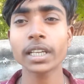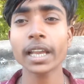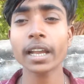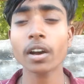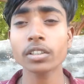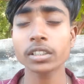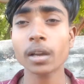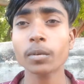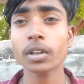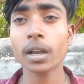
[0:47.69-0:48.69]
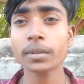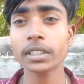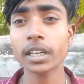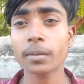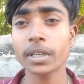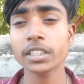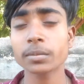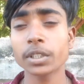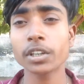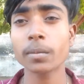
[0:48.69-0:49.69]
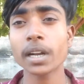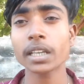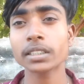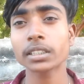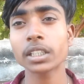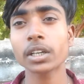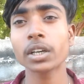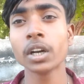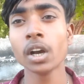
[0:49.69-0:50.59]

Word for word: किया है और इससे आप लोग काफ़ी ज़्यादा अमेजिंग वीडियो बना सकते हो